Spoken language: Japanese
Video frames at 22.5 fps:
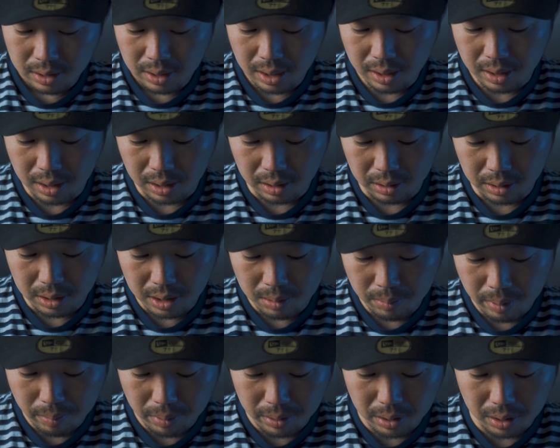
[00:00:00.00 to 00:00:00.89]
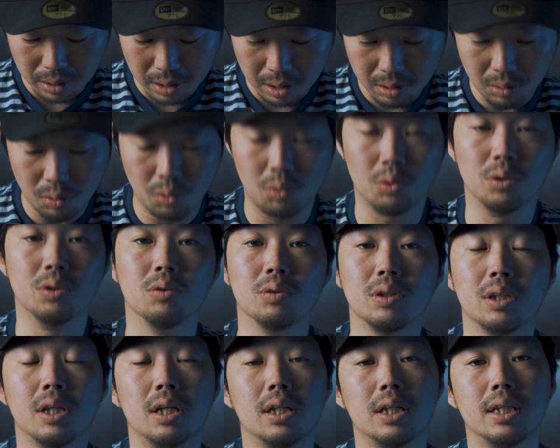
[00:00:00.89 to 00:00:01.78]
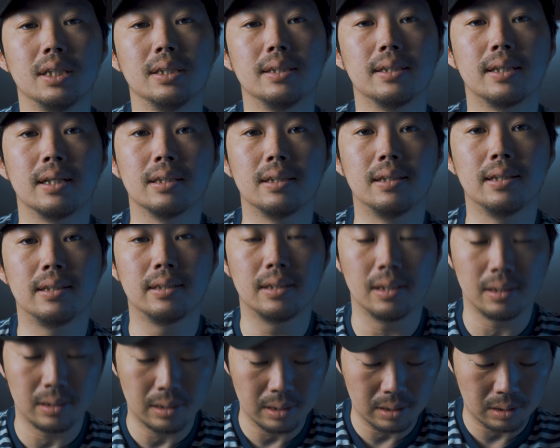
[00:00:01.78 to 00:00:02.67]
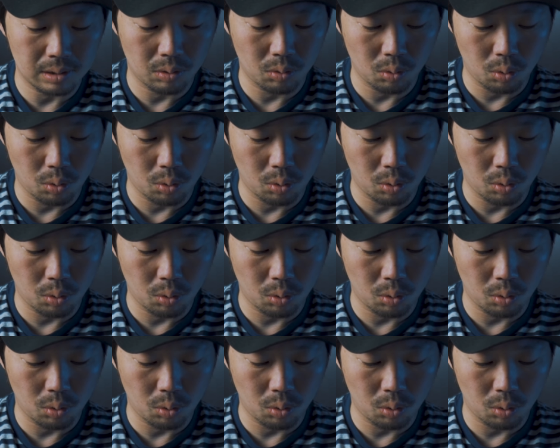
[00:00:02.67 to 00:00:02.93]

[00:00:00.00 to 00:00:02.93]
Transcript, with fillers: なんか今まで結構いろんなレンズ買ってきたんですけ